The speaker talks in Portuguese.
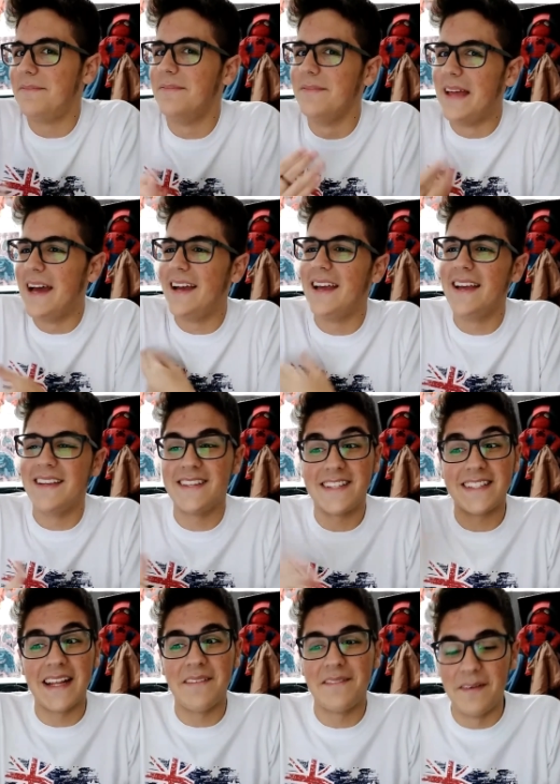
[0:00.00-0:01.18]
né, aí a gente
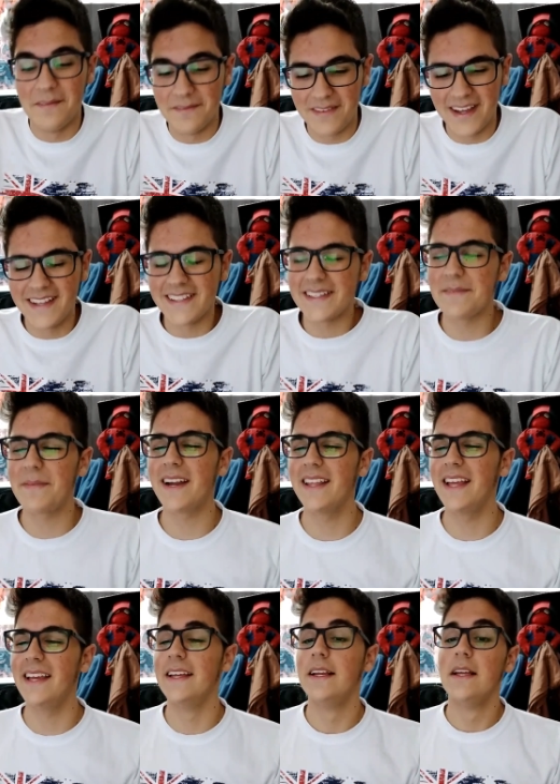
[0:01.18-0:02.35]
tá, vamos ver essa parada
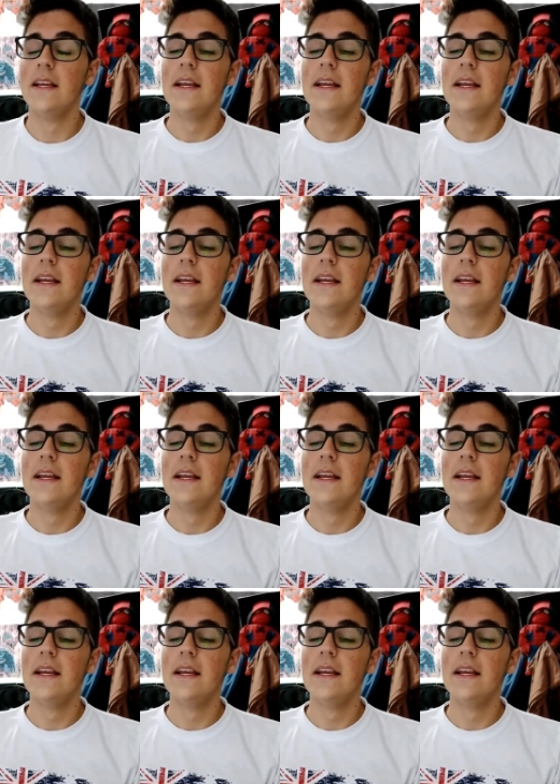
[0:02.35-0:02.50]
aí.